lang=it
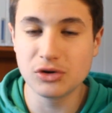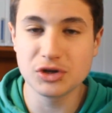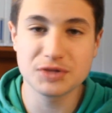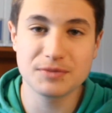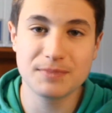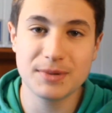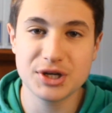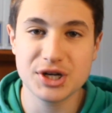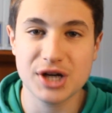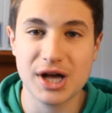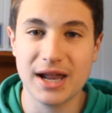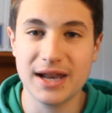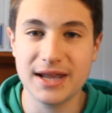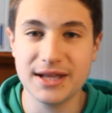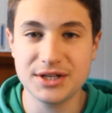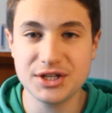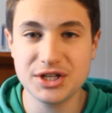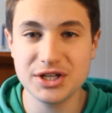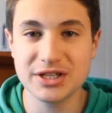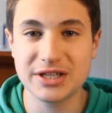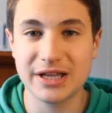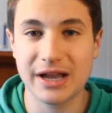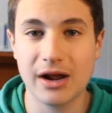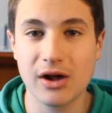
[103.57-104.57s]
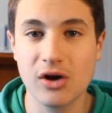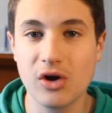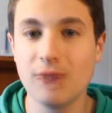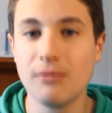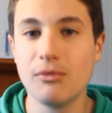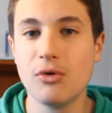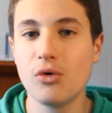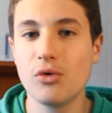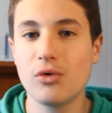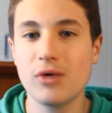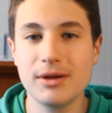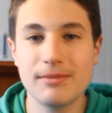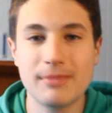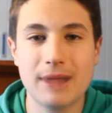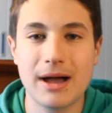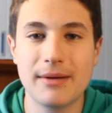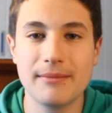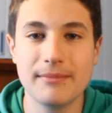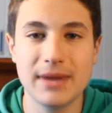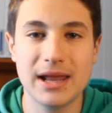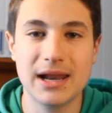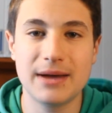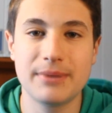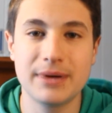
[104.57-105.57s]
lo speciale ci sarà comunque
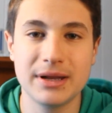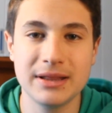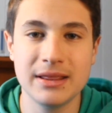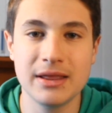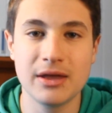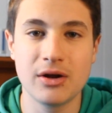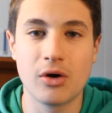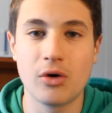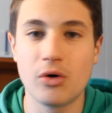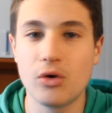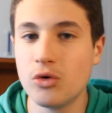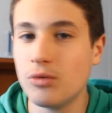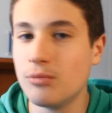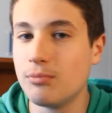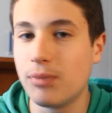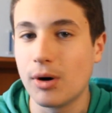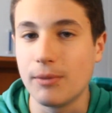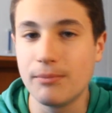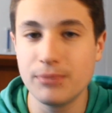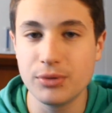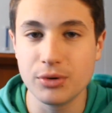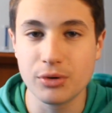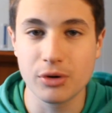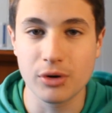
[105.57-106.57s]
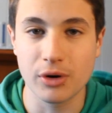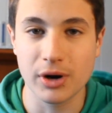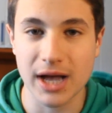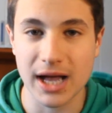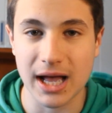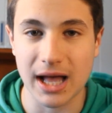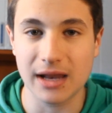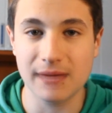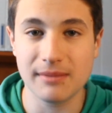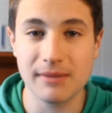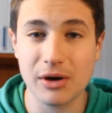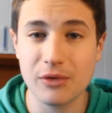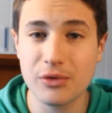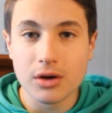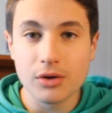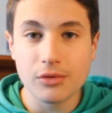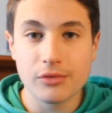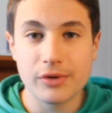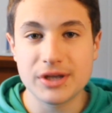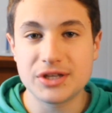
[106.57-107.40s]
ma me la prenderò un po' più con calma.